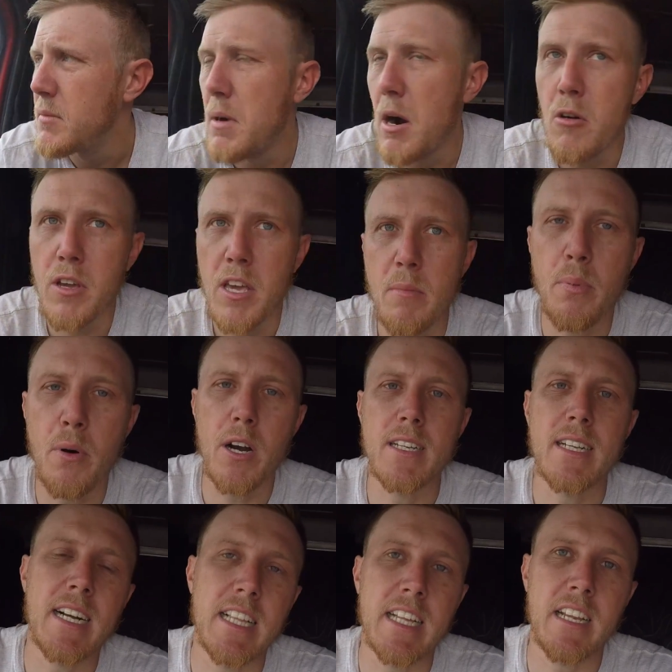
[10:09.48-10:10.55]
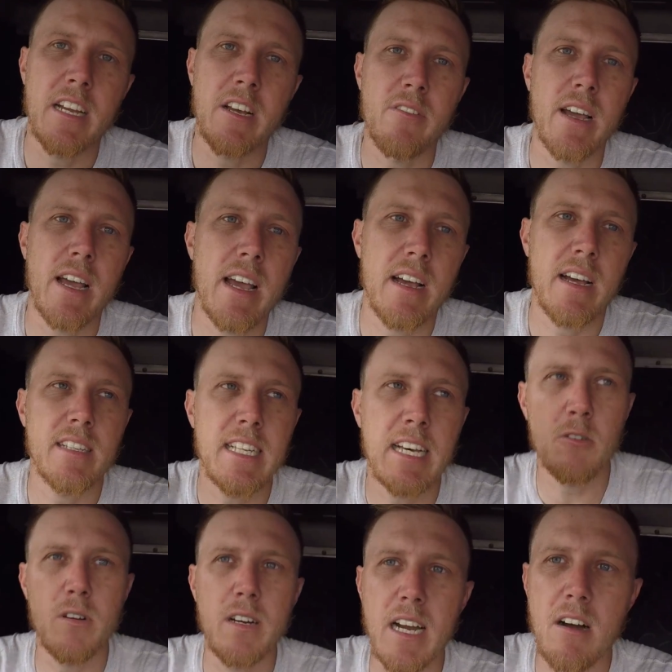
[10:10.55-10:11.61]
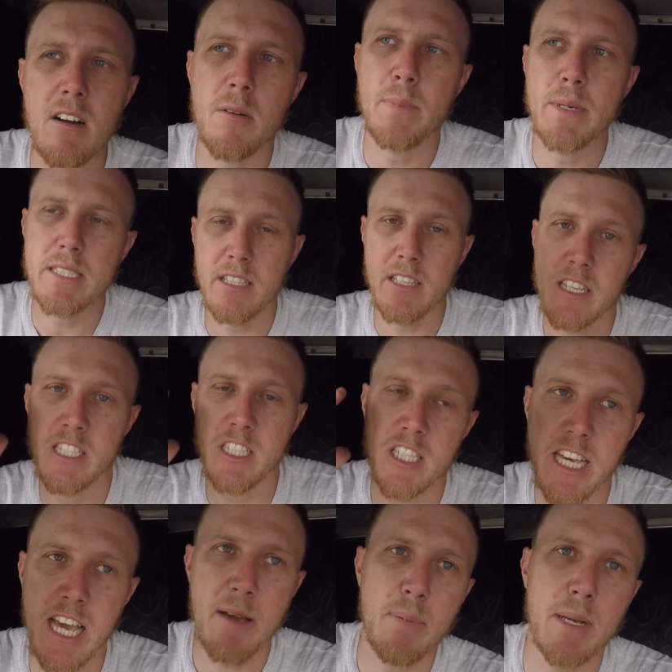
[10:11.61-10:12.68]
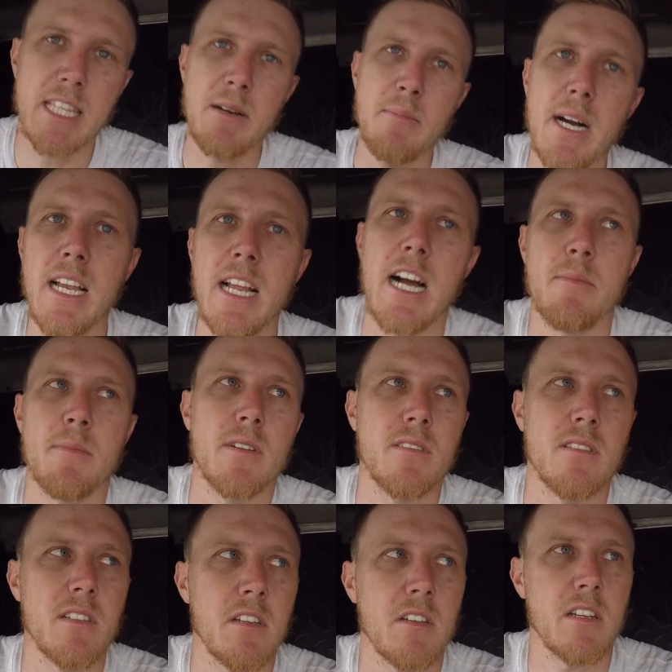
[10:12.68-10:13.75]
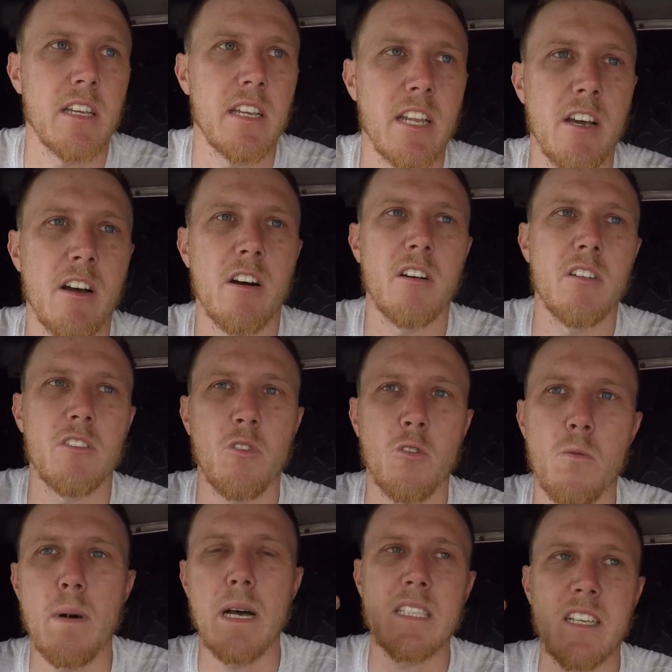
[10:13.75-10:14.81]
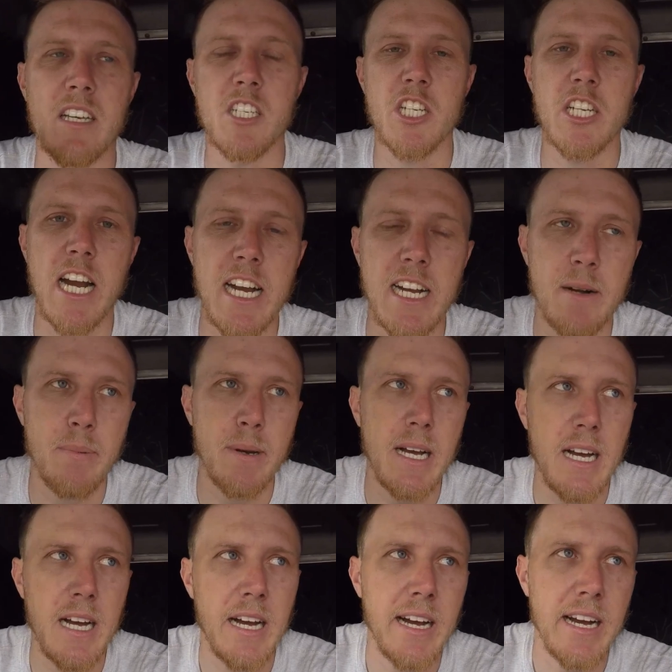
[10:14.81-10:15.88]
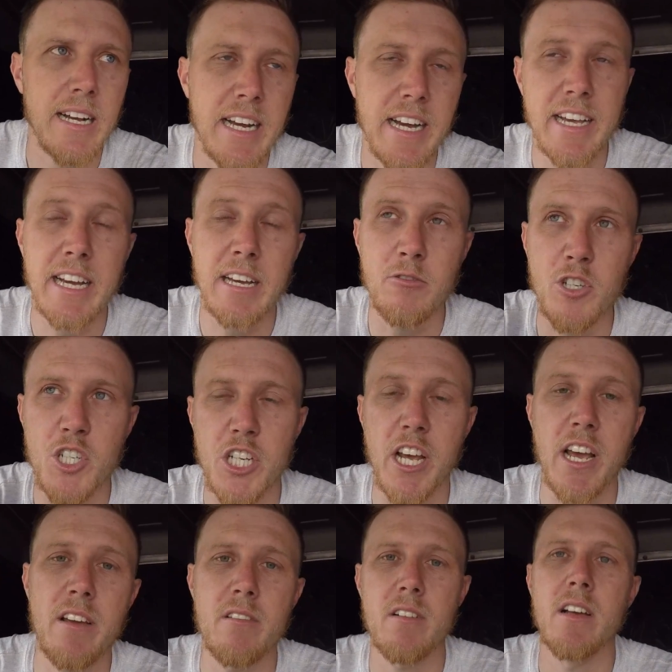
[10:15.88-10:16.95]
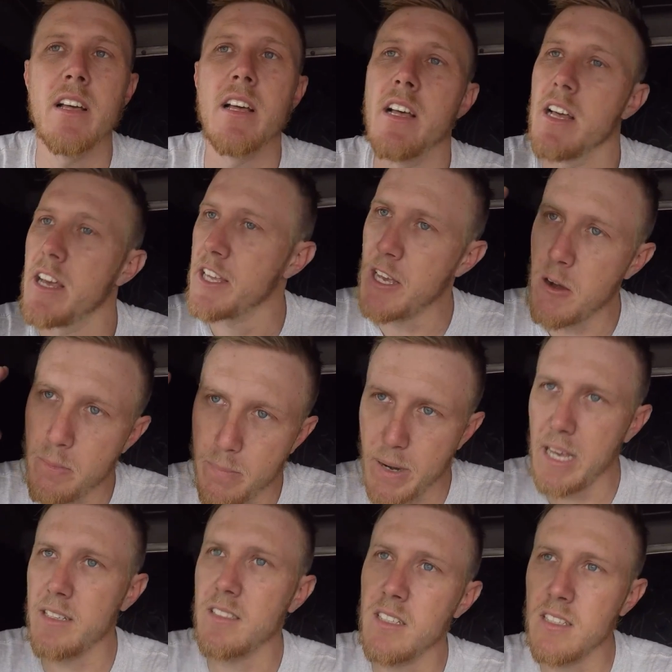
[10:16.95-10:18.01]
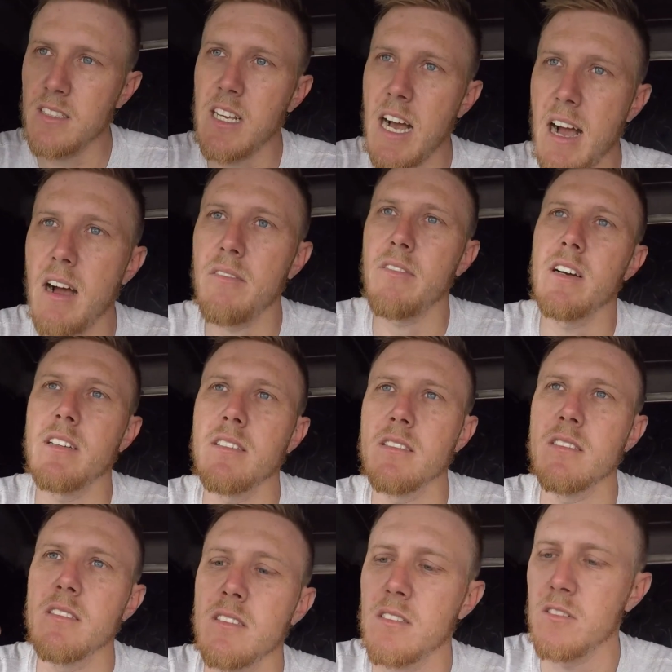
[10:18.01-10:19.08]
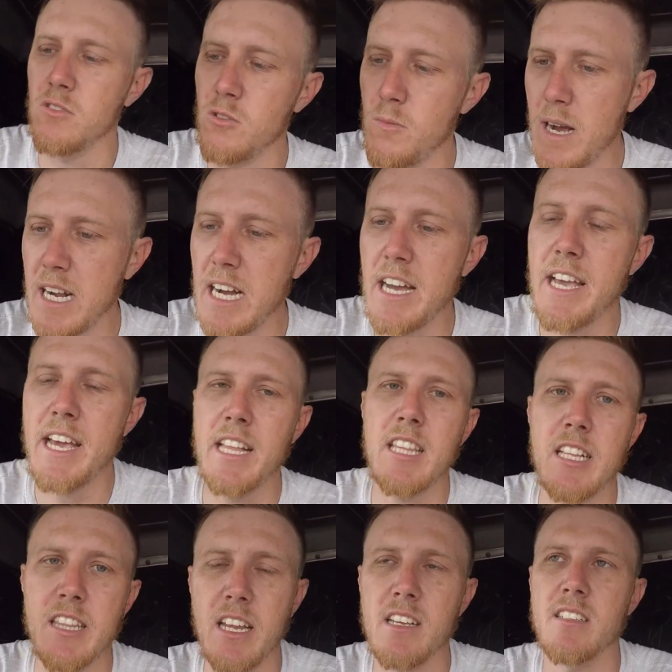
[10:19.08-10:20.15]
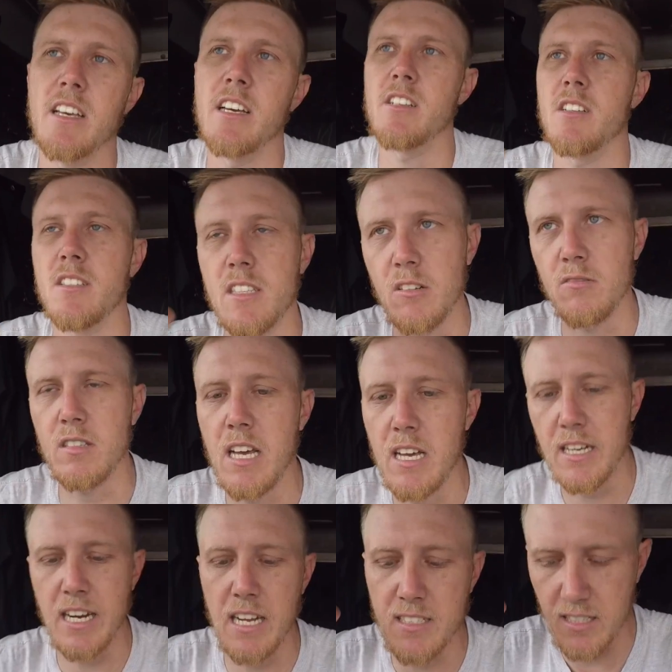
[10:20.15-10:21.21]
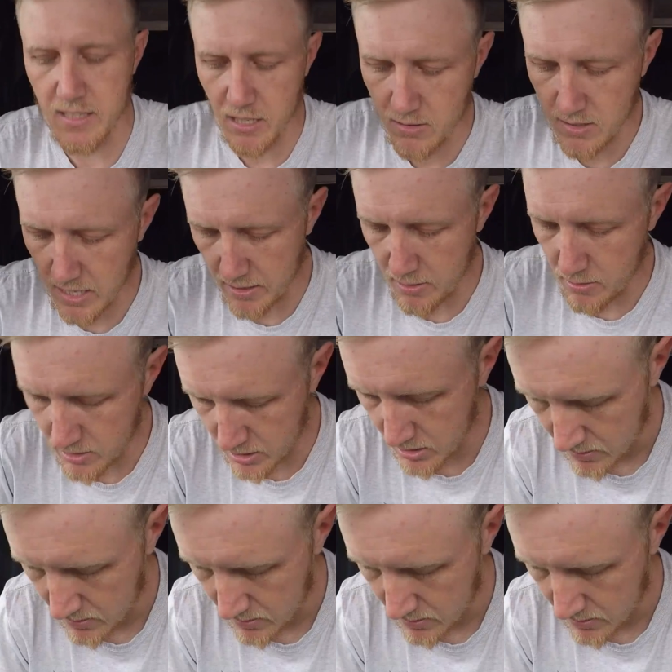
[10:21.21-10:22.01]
Mas o que importa, galera, não é andando no grau, rapaziada. A gente quer é pra trabalhar. E, ó, eu tô com bastante carga pra carregar no cheio e eu precisava de uma carreta 3 eixos. Então, tá, graças a Deus, tá aí hoje.